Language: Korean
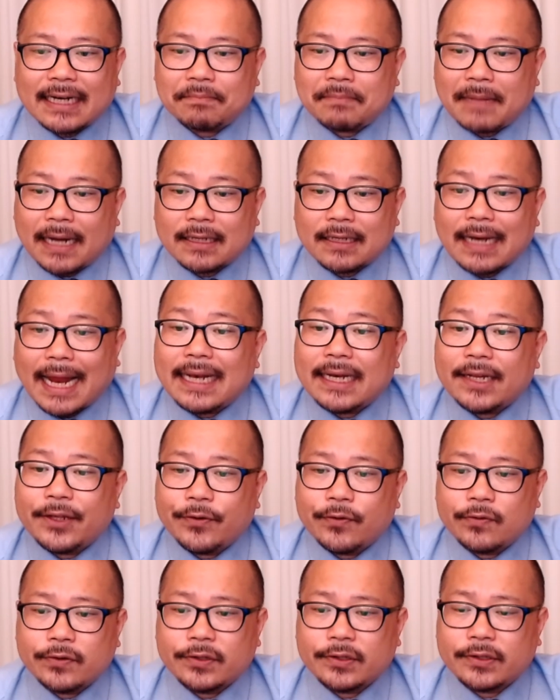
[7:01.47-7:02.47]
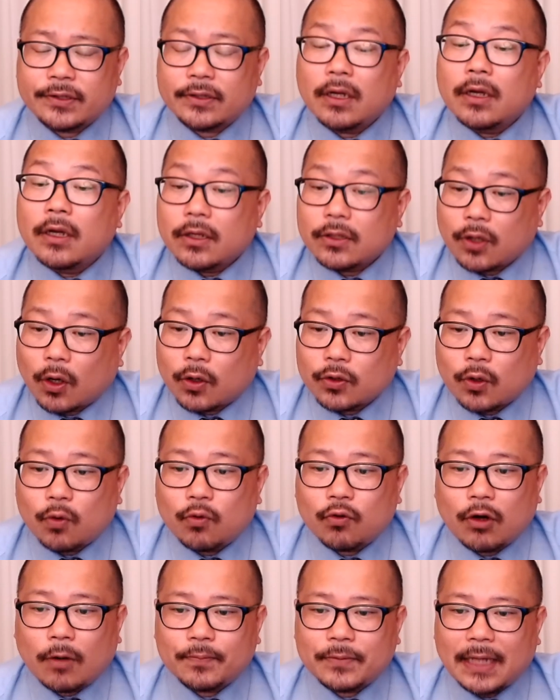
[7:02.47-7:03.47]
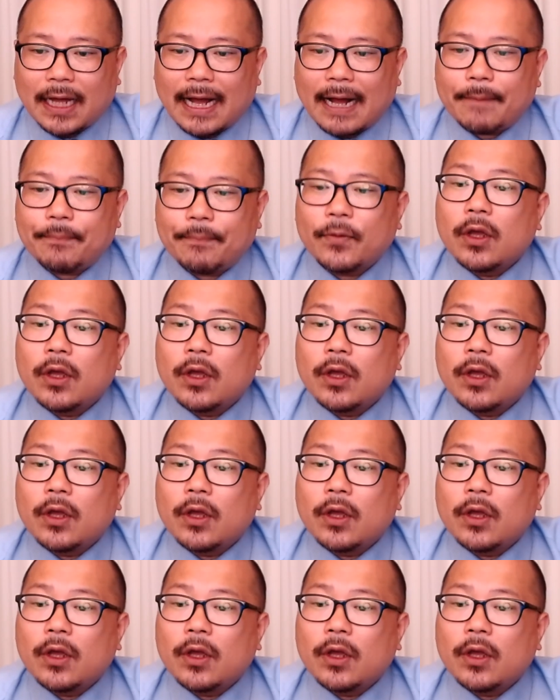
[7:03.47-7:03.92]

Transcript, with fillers: 말을 할 이유는 더더욱 없다.